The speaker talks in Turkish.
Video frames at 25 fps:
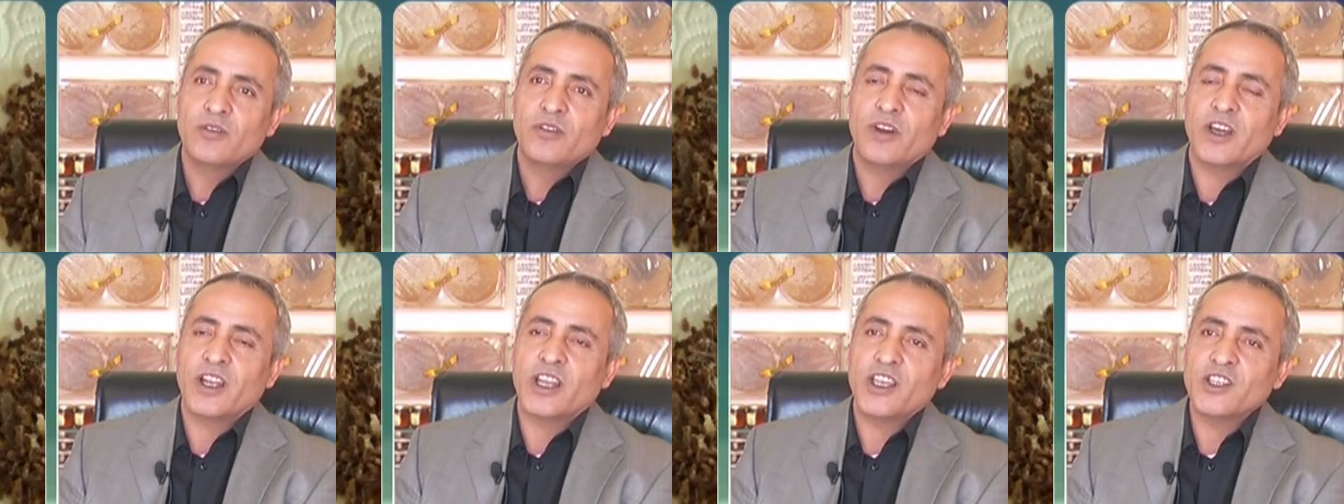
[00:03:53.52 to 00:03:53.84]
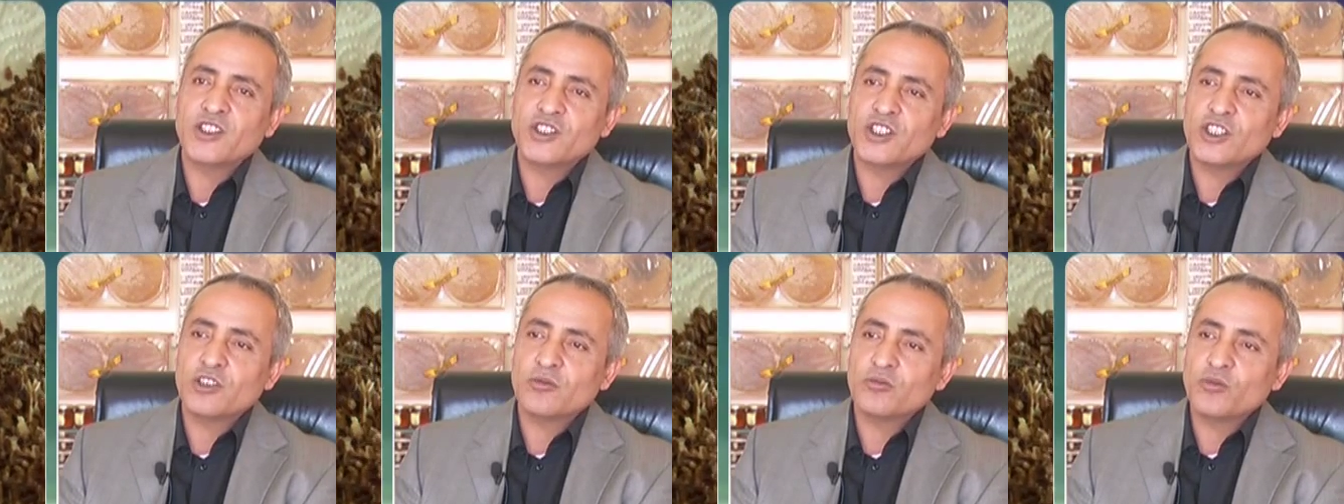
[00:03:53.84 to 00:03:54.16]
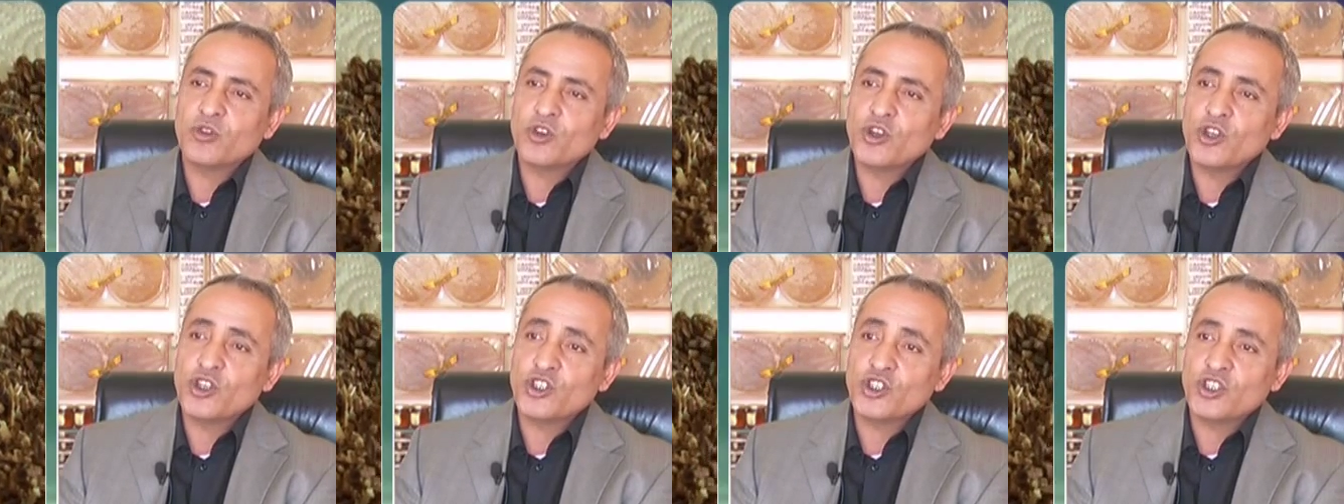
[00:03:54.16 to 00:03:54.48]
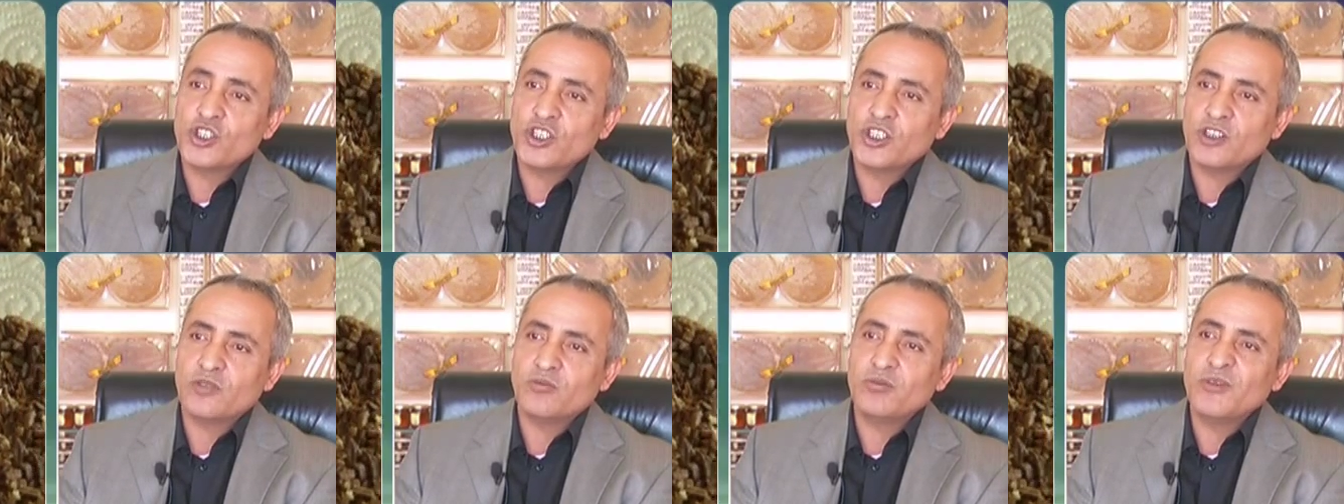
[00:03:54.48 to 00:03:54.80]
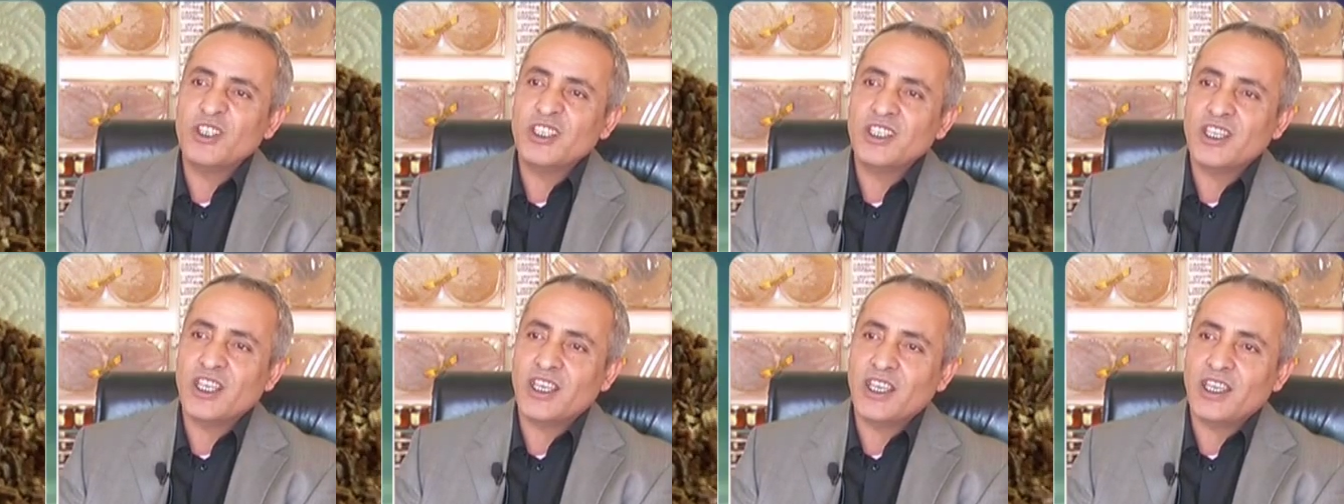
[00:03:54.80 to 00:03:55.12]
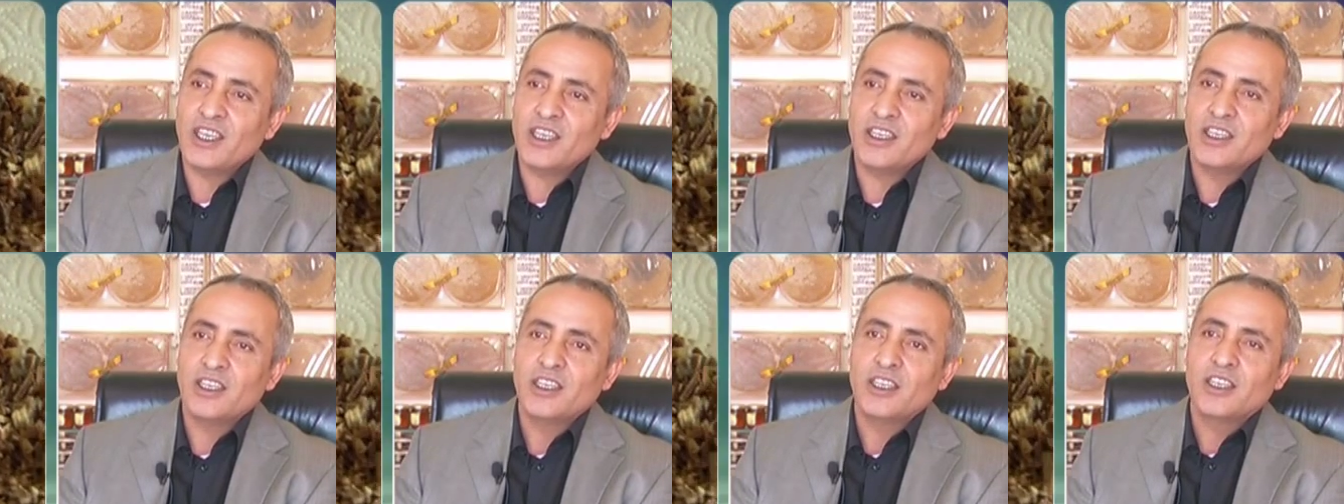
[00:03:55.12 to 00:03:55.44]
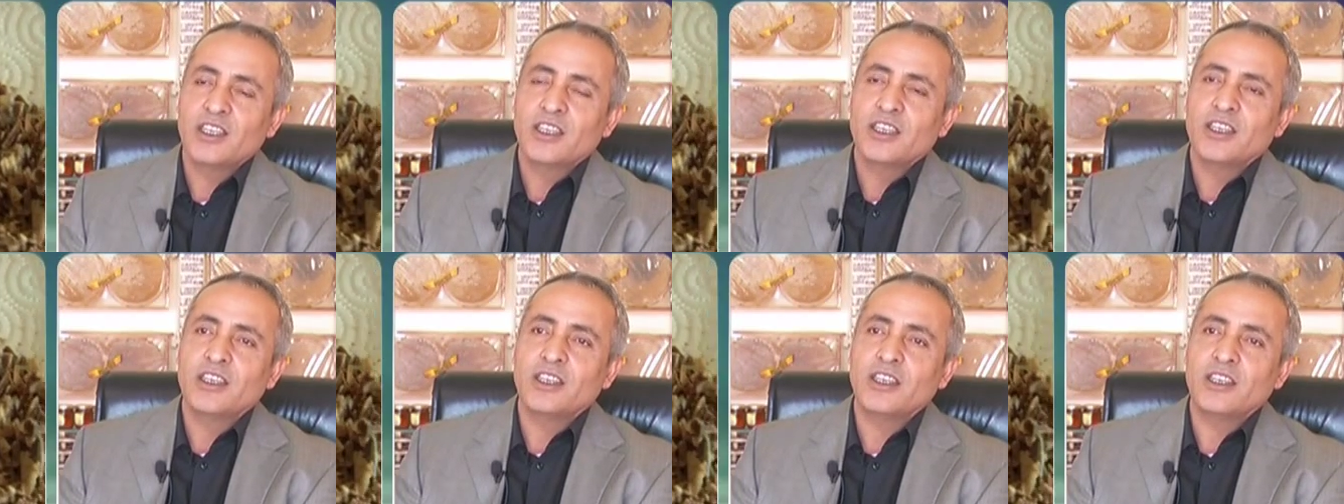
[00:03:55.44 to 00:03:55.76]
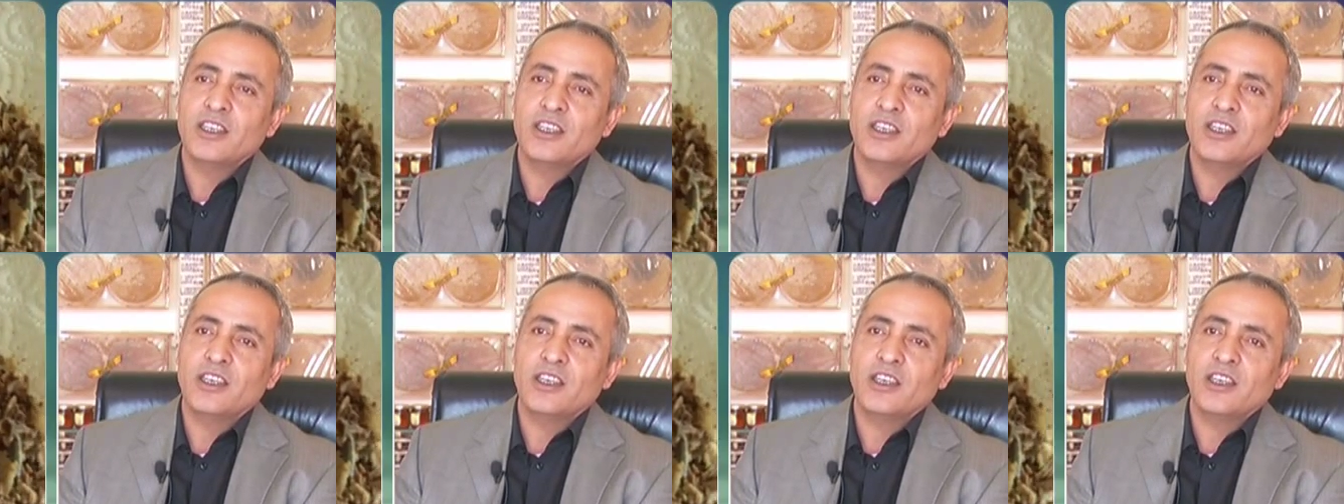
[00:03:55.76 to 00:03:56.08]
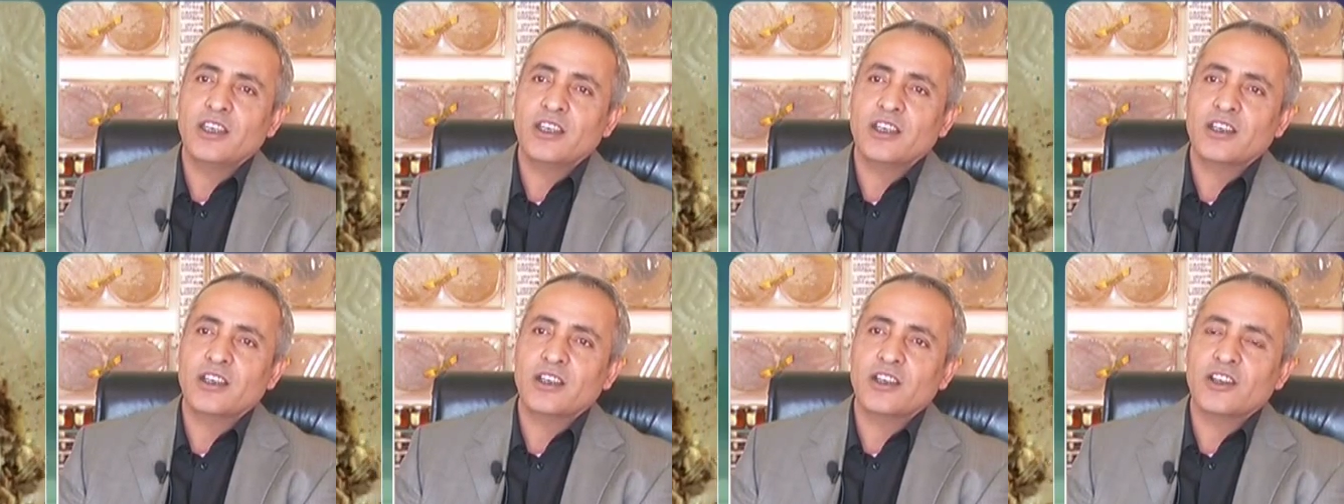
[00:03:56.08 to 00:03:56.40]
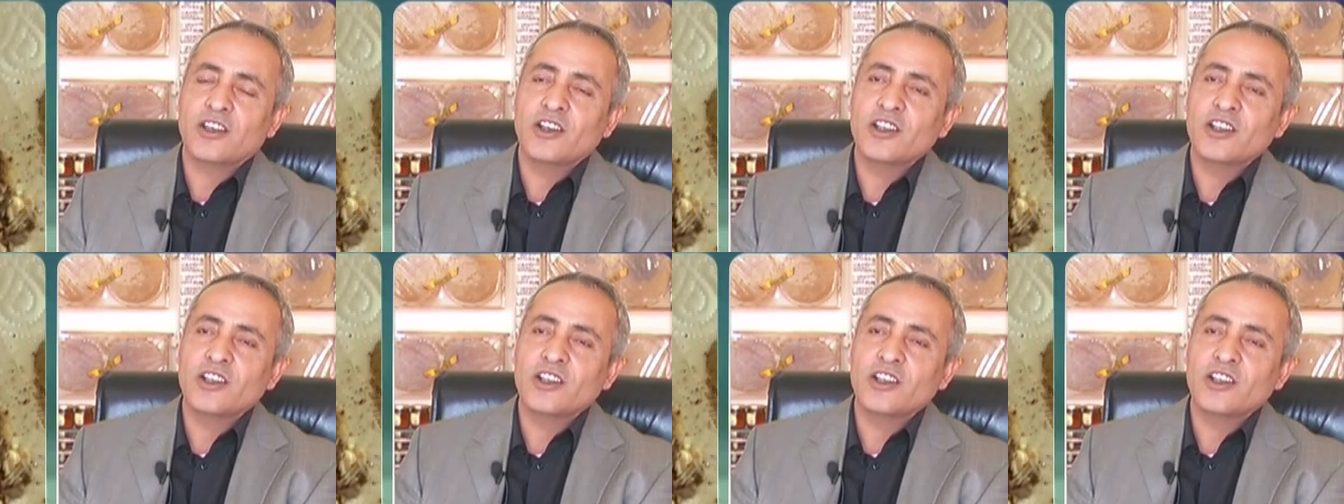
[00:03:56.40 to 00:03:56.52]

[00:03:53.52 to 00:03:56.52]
faranjit, bronşit, mide ee,